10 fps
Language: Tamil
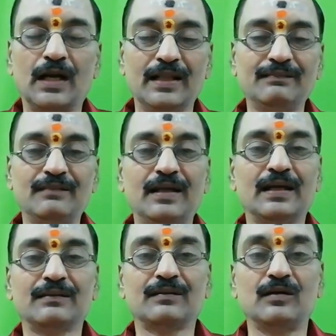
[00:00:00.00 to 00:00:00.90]
அனைத்து
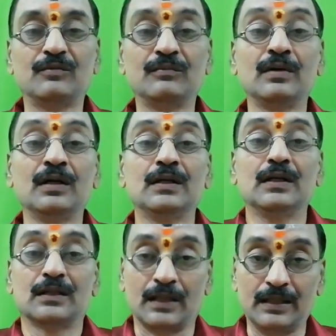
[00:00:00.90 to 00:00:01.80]
நேரத்திலும்
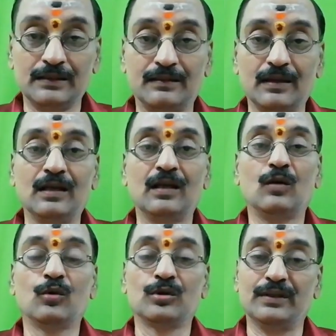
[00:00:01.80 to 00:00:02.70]
கழுத்தில்
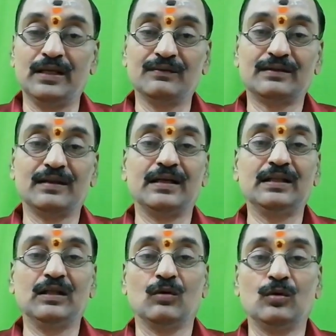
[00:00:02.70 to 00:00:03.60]
ஒரு தெய்வத்தை
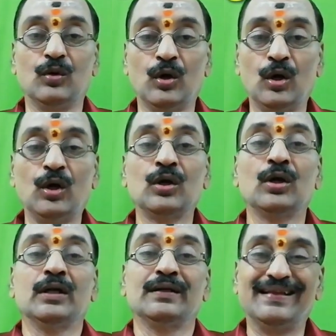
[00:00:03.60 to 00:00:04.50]
அணிந்து கொண்டு
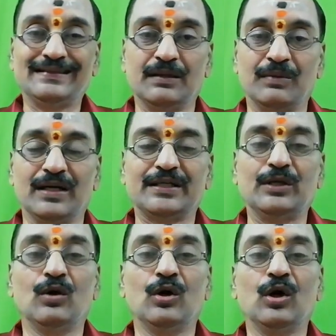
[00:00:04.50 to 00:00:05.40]
நீச்ச
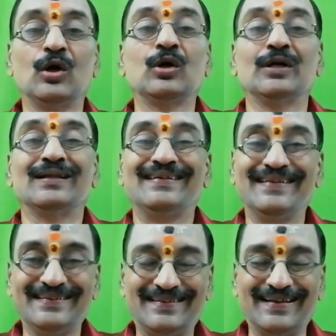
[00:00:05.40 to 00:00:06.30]
பாஷையோ
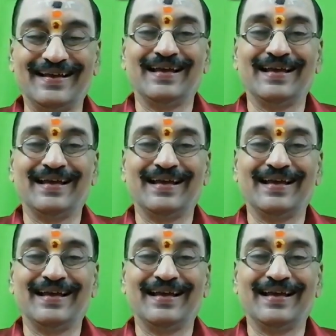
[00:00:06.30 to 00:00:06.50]
நீச்ச